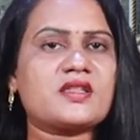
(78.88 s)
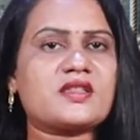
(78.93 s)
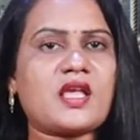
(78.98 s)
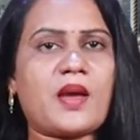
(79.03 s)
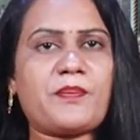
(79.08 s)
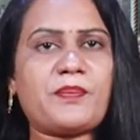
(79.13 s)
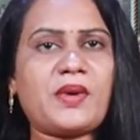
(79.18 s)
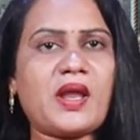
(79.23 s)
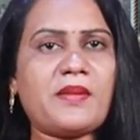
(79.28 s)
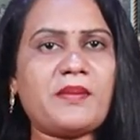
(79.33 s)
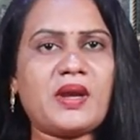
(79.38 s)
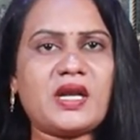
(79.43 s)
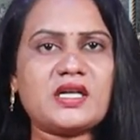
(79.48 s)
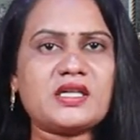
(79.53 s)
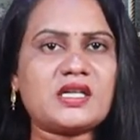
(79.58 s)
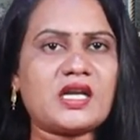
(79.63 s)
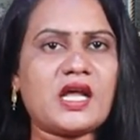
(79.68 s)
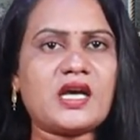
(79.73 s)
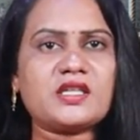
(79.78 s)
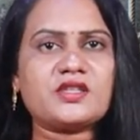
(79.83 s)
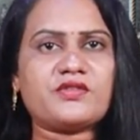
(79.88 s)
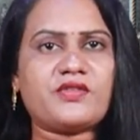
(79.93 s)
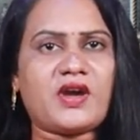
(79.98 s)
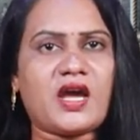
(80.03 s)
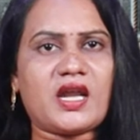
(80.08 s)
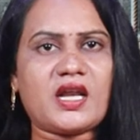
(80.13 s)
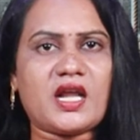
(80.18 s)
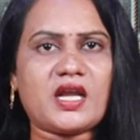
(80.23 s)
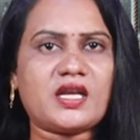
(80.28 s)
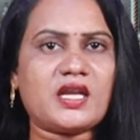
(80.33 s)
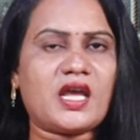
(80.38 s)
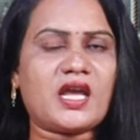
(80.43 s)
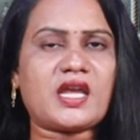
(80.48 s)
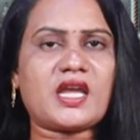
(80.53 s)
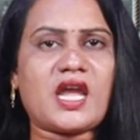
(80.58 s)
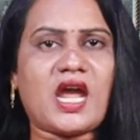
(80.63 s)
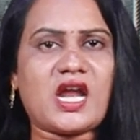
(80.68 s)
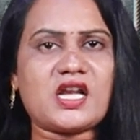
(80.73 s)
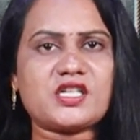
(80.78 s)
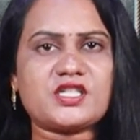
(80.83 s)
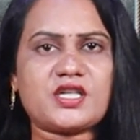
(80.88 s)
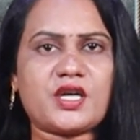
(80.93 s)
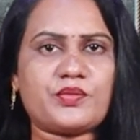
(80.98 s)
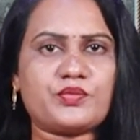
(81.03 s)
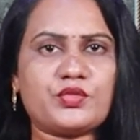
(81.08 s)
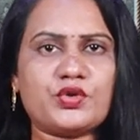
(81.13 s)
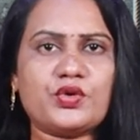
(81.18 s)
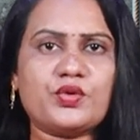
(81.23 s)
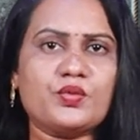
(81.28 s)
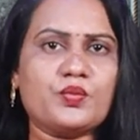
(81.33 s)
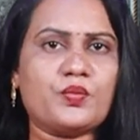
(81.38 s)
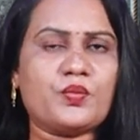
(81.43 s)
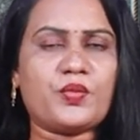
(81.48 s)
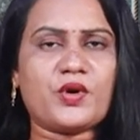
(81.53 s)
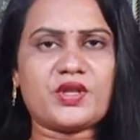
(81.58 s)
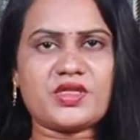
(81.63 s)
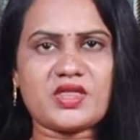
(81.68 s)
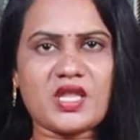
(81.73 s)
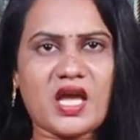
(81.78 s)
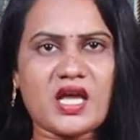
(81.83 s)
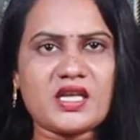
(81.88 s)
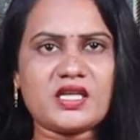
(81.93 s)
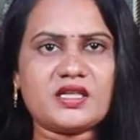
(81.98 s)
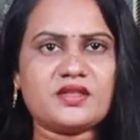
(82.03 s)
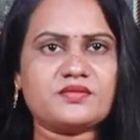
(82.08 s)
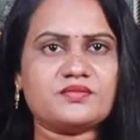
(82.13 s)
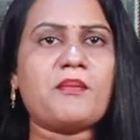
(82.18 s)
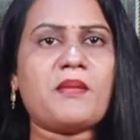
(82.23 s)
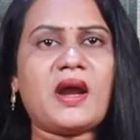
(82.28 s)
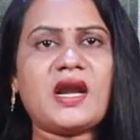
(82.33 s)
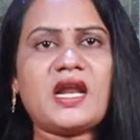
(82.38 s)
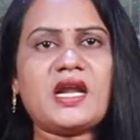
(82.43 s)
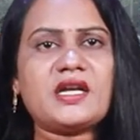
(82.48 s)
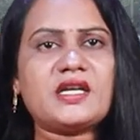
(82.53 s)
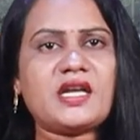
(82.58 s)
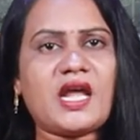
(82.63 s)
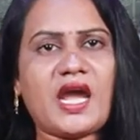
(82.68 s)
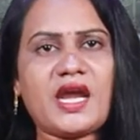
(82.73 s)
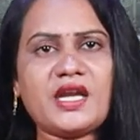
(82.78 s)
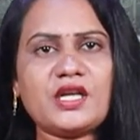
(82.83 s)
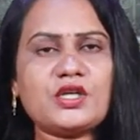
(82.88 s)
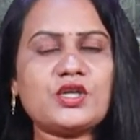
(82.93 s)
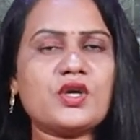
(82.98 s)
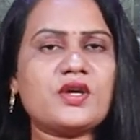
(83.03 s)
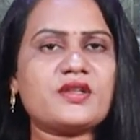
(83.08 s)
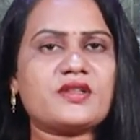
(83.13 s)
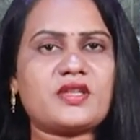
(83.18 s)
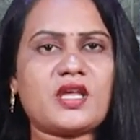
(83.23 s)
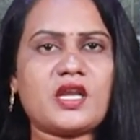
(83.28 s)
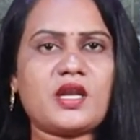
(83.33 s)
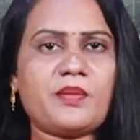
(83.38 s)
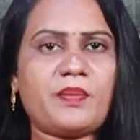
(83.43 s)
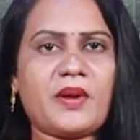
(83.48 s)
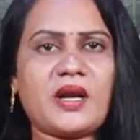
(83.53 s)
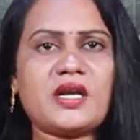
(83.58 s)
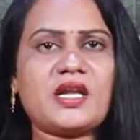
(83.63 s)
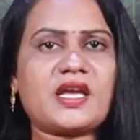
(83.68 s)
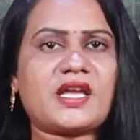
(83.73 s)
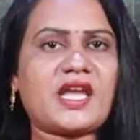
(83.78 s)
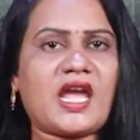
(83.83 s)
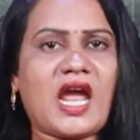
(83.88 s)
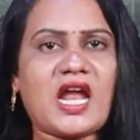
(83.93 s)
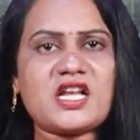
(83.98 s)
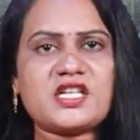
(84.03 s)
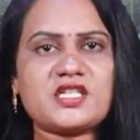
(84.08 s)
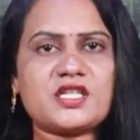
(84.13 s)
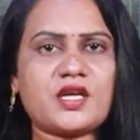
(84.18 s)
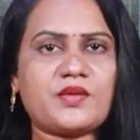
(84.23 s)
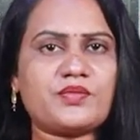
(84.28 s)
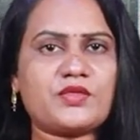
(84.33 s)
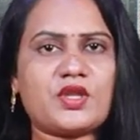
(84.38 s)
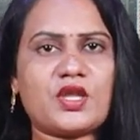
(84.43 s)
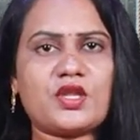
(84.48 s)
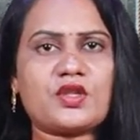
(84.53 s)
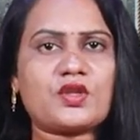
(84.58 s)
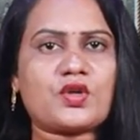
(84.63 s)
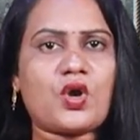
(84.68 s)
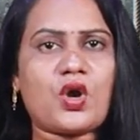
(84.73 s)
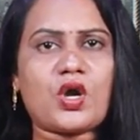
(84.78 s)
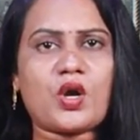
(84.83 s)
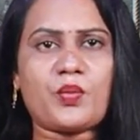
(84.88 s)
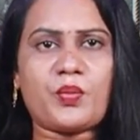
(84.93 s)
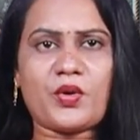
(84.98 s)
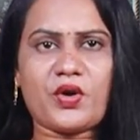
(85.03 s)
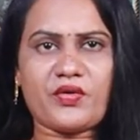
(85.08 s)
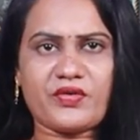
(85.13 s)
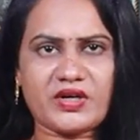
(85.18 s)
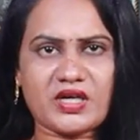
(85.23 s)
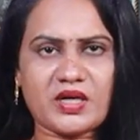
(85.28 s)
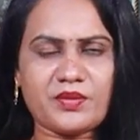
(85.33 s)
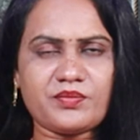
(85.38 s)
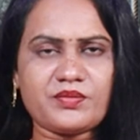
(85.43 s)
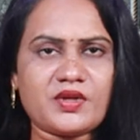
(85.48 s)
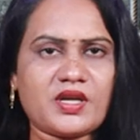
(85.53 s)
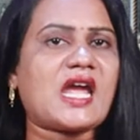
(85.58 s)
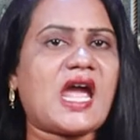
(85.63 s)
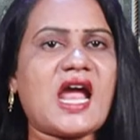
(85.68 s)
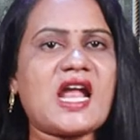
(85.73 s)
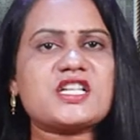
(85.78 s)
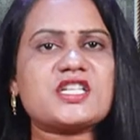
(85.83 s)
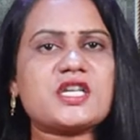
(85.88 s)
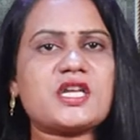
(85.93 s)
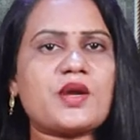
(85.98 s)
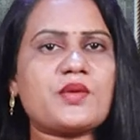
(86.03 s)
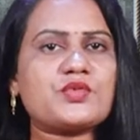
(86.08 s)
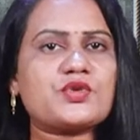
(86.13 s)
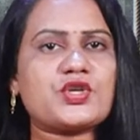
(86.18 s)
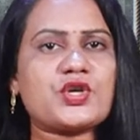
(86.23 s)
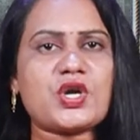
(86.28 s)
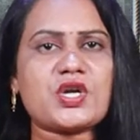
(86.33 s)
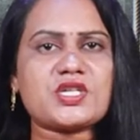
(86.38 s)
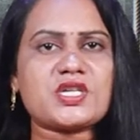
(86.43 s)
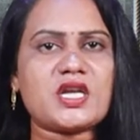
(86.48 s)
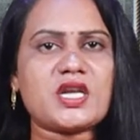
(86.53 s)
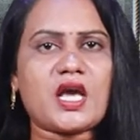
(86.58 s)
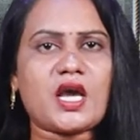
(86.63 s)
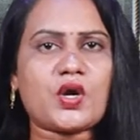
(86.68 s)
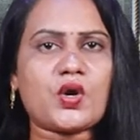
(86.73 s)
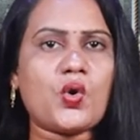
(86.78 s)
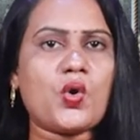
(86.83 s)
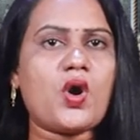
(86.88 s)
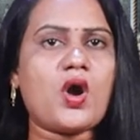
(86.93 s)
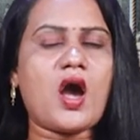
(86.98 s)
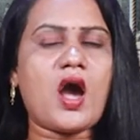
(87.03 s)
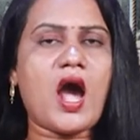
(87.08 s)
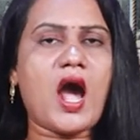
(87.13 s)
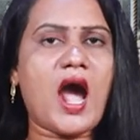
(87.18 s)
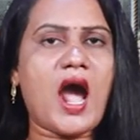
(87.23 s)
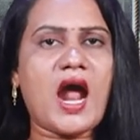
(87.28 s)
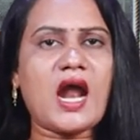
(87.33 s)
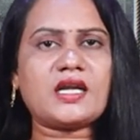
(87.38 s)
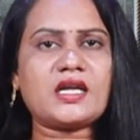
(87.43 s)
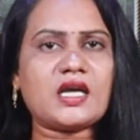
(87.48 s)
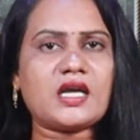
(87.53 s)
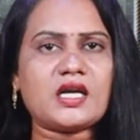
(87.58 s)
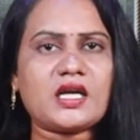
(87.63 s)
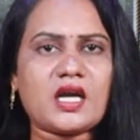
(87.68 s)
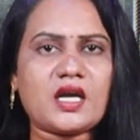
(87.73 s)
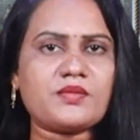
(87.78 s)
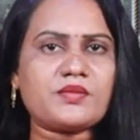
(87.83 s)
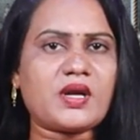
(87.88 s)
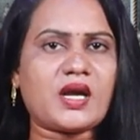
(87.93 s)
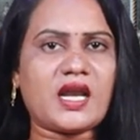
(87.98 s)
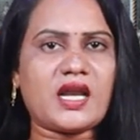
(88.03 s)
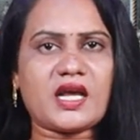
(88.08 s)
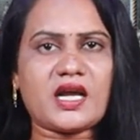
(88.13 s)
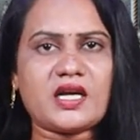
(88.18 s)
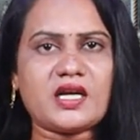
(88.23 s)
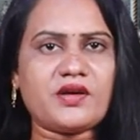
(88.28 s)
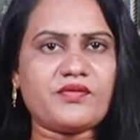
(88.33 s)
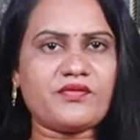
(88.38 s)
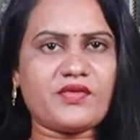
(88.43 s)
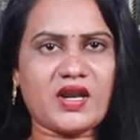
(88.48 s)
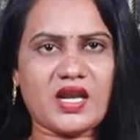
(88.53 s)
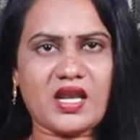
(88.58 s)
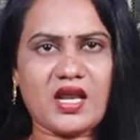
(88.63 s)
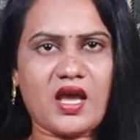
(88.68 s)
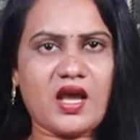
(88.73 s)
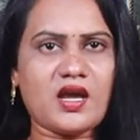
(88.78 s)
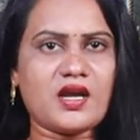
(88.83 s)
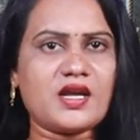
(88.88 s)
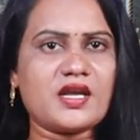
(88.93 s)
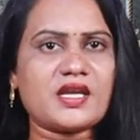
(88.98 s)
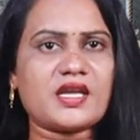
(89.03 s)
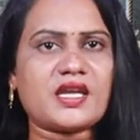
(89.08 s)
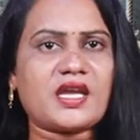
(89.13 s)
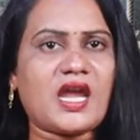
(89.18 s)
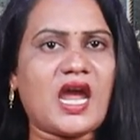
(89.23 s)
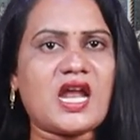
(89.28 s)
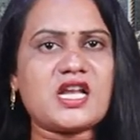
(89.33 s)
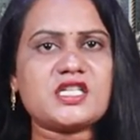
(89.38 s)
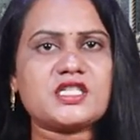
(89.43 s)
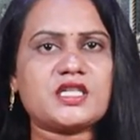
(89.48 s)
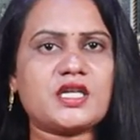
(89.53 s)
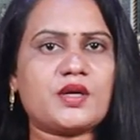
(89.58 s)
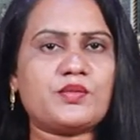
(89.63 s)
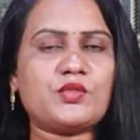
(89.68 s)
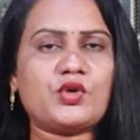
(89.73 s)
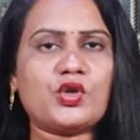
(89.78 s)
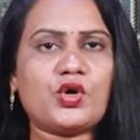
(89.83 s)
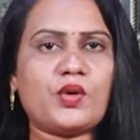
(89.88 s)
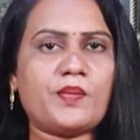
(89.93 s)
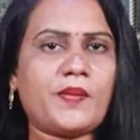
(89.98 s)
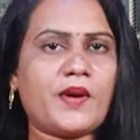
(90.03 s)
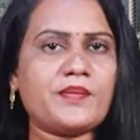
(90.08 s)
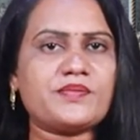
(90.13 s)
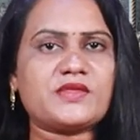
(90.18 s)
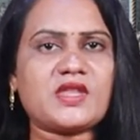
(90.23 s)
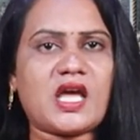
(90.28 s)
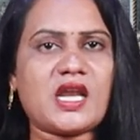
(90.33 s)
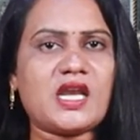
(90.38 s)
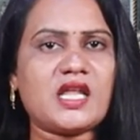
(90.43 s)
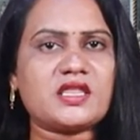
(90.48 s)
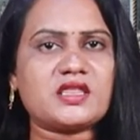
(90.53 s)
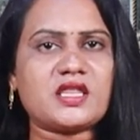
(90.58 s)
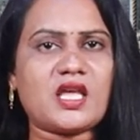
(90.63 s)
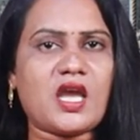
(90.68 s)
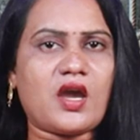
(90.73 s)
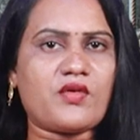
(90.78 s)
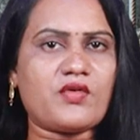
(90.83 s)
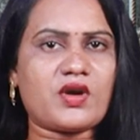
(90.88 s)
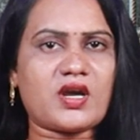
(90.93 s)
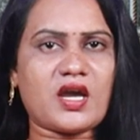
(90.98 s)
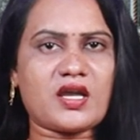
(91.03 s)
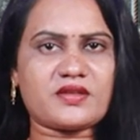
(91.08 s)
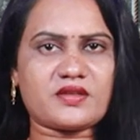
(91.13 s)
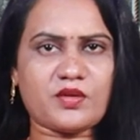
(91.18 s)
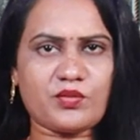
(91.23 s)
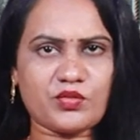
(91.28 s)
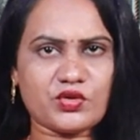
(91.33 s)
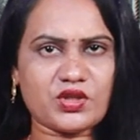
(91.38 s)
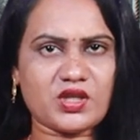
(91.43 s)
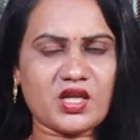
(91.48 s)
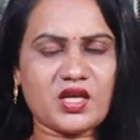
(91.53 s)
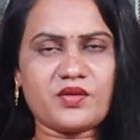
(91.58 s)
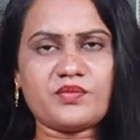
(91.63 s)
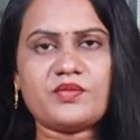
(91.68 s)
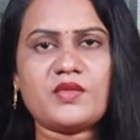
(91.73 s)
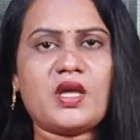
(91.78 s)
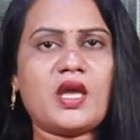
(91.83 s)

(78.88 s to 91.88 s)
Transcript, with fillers: సప్లిమెంట్ల ద్వారానే కాల్షియంను పొందాలి మన డైట్లో సరిపడ కాల్షియం తీసుకోకపోవడం కాల్షియం శోషణకు ఆటంకం కలగడం వల్ల కాల్షియం లోపం తలెత్తే అవకాశం ఉంది